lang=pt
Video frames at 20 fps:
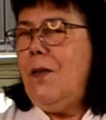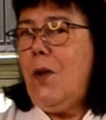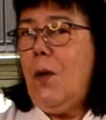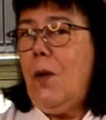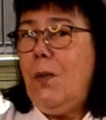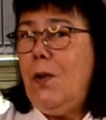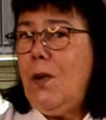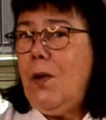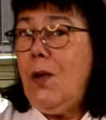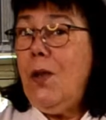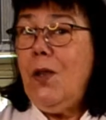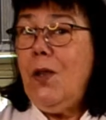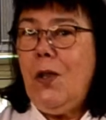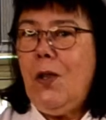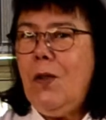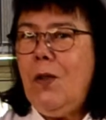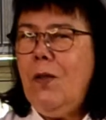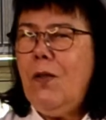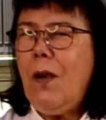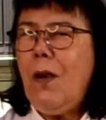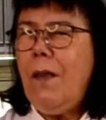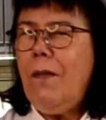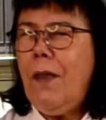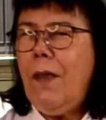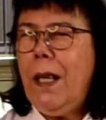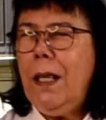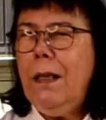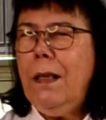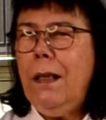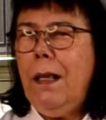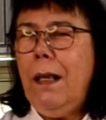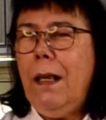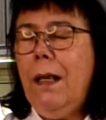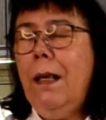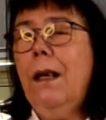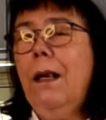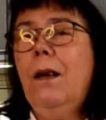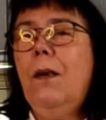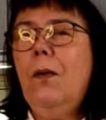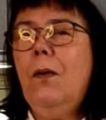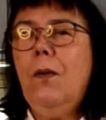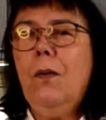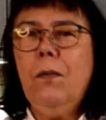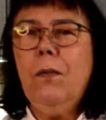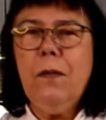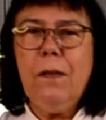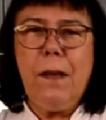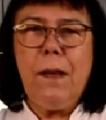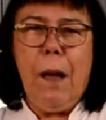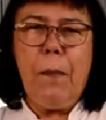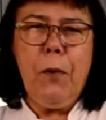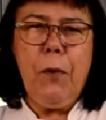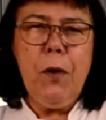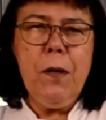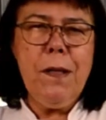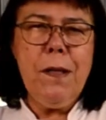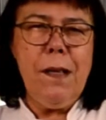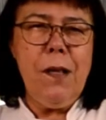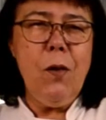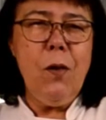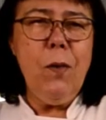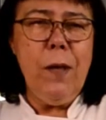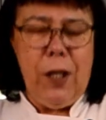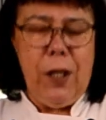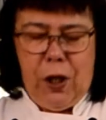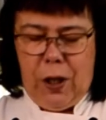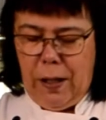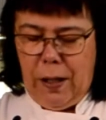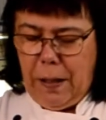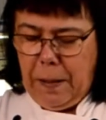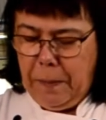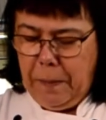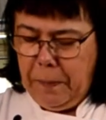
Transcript: seu biscoitinho já vai ter um saborzinho extra.